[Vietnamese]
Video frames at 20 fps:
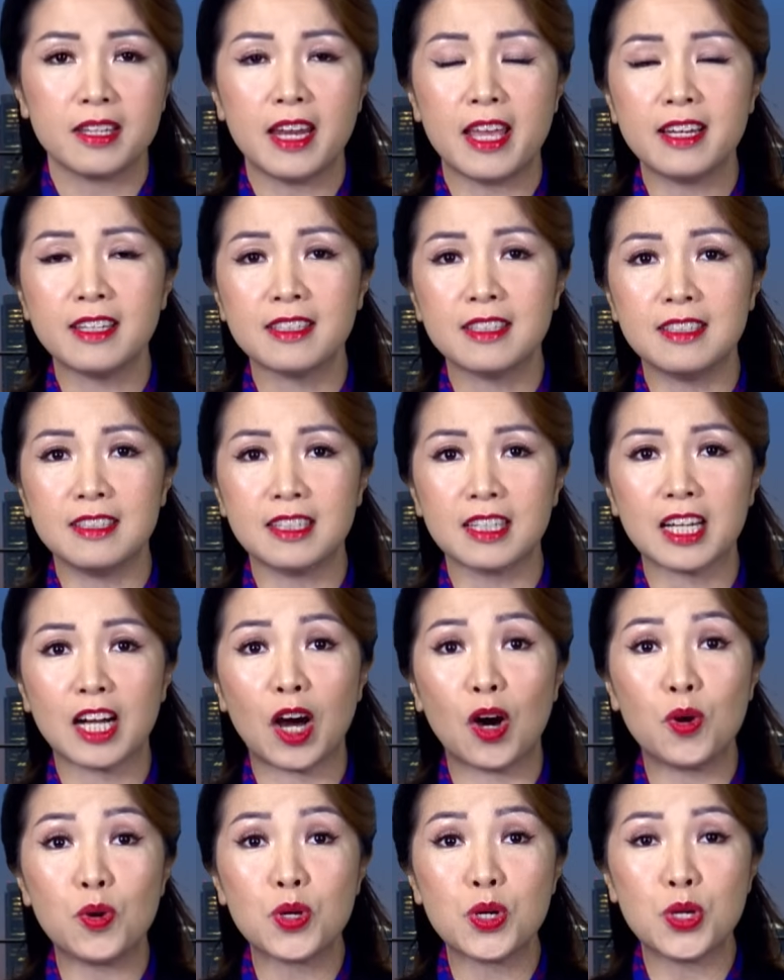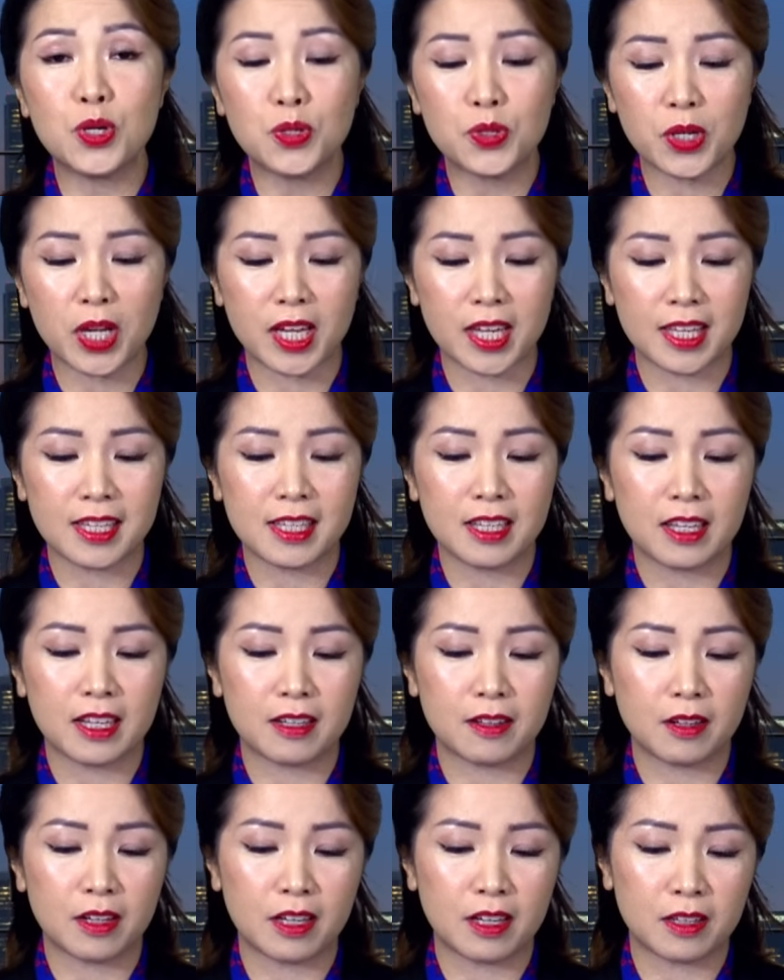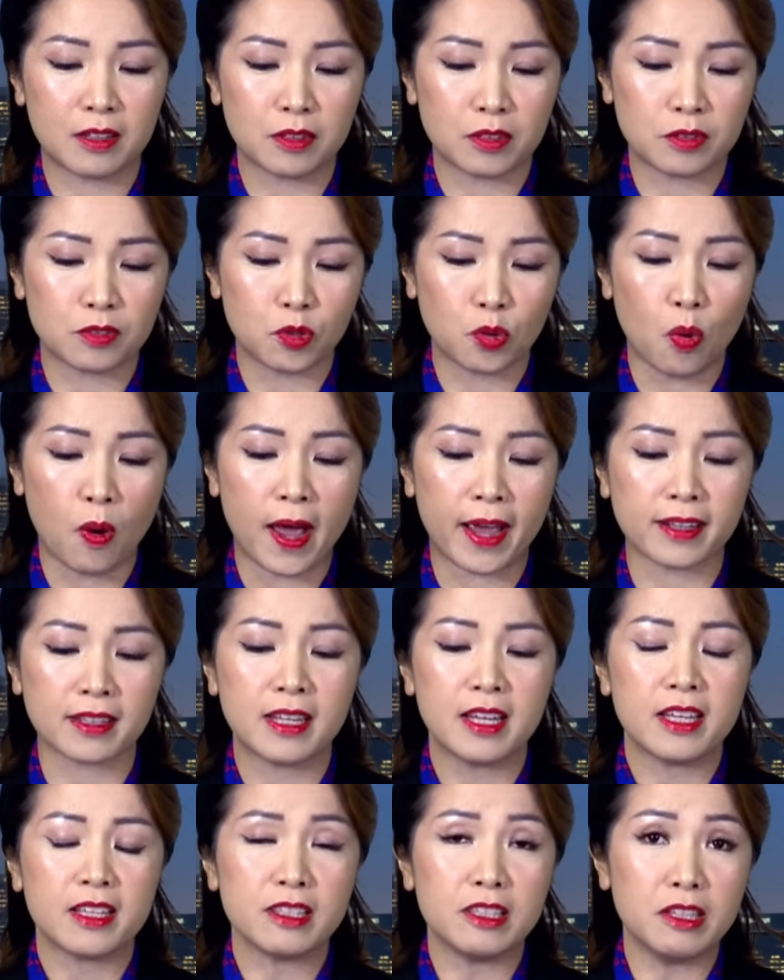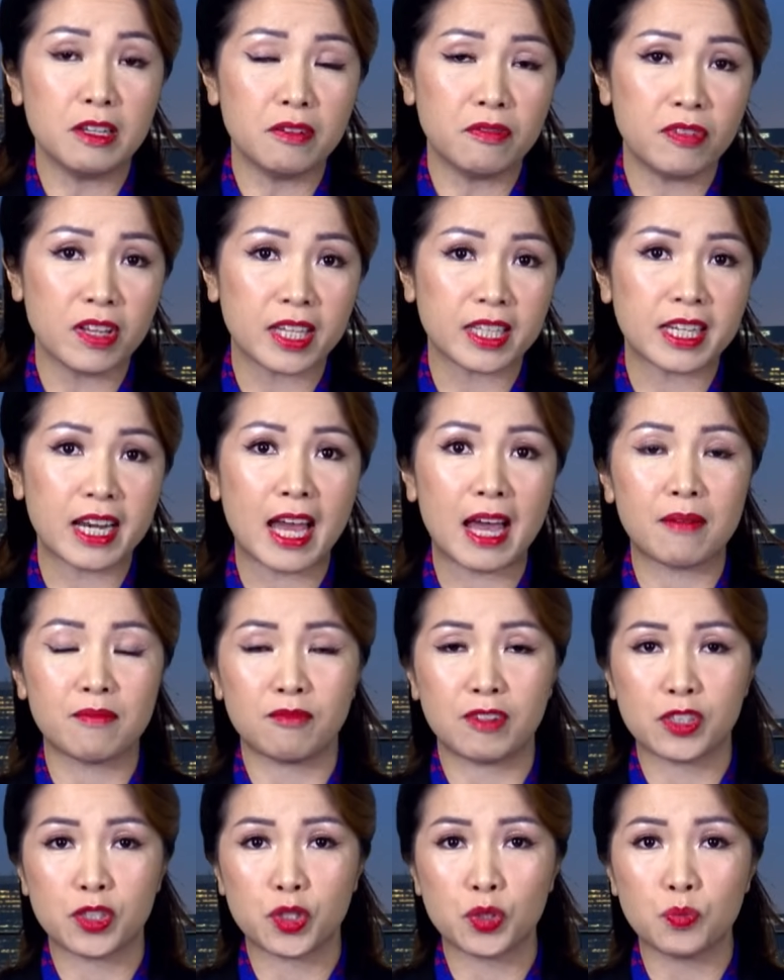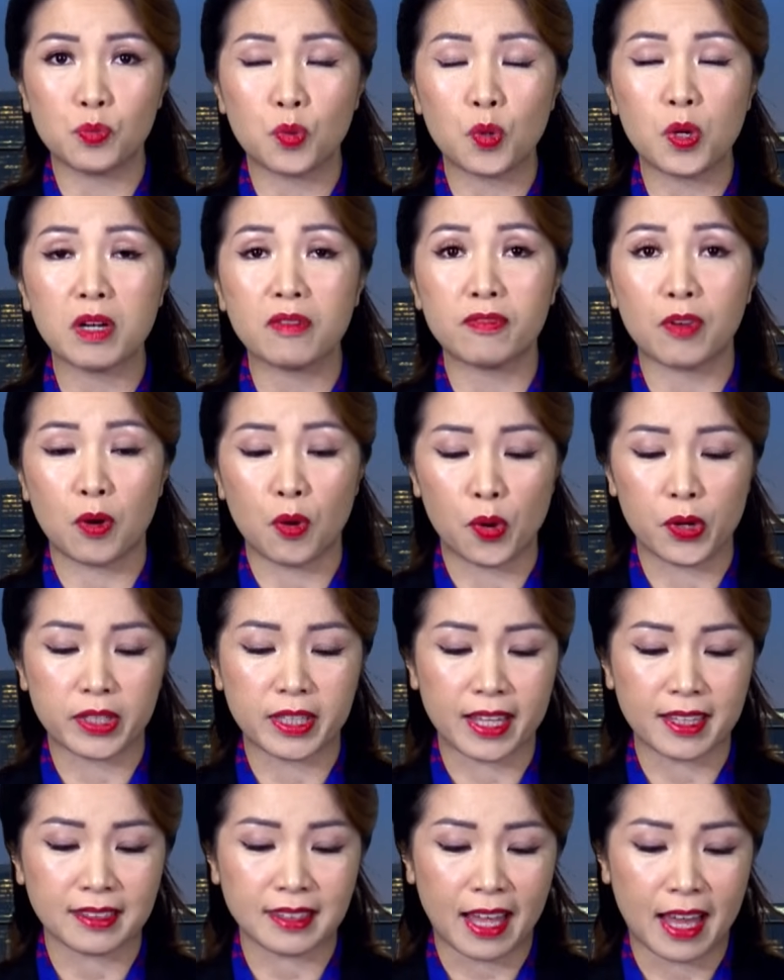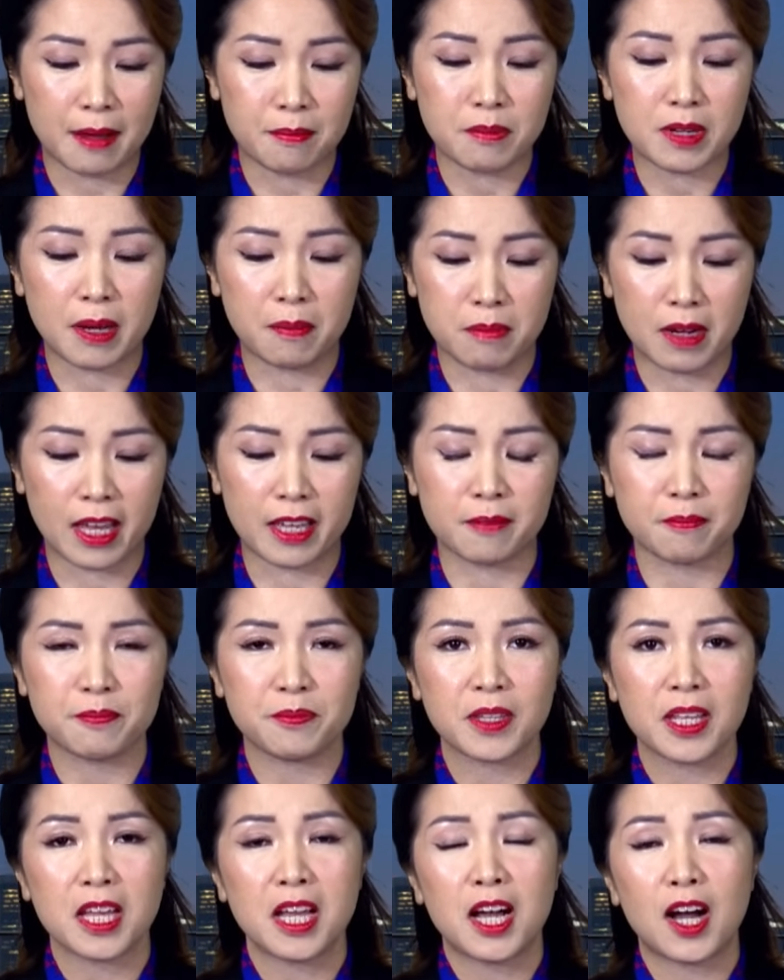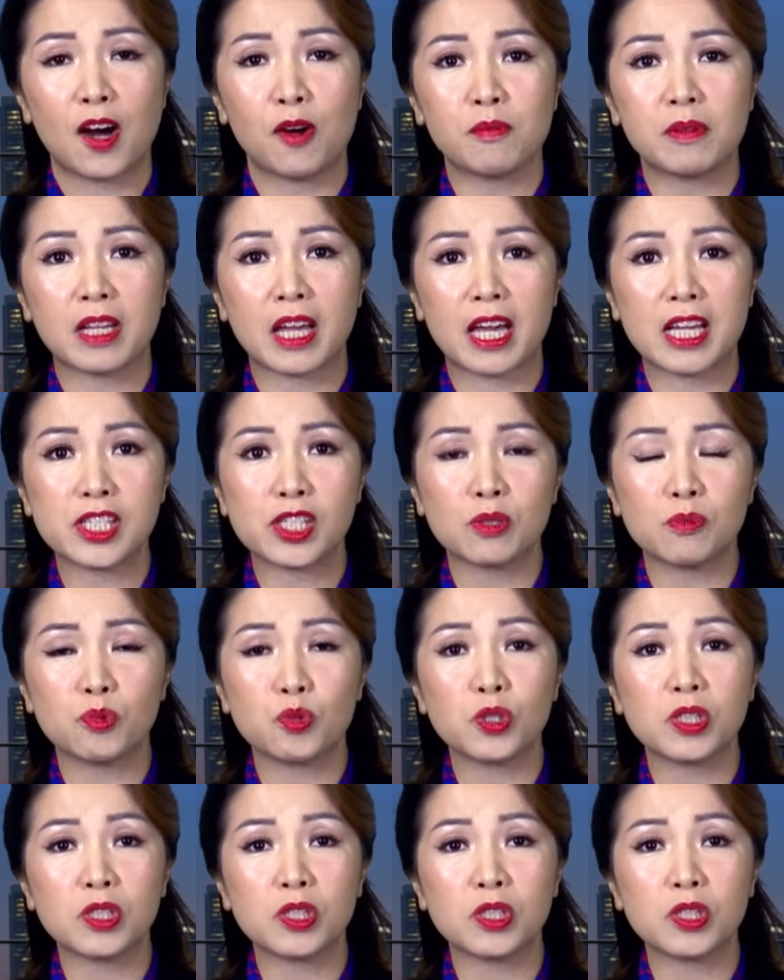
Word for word: đến cửa khẩu hữu nghị uh, quan giữa Việt Nam và Trung Quốc vào hồi tháng 8 năm nay. Ông kể trong